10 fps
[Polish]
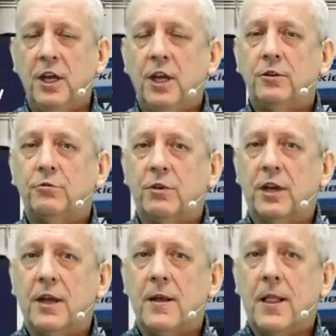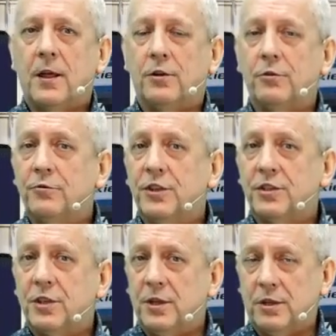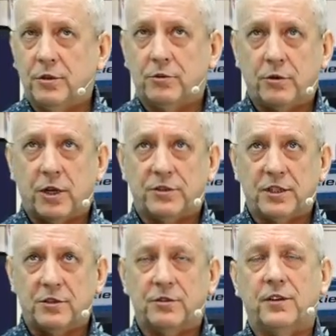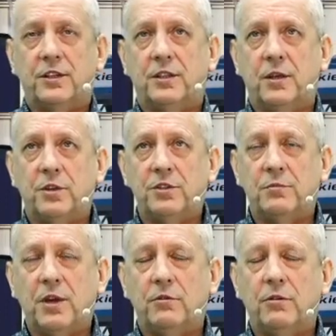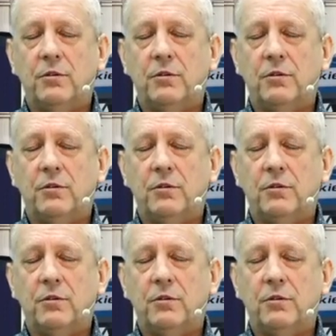które również nie, do którego zastosowanie nie będzie miało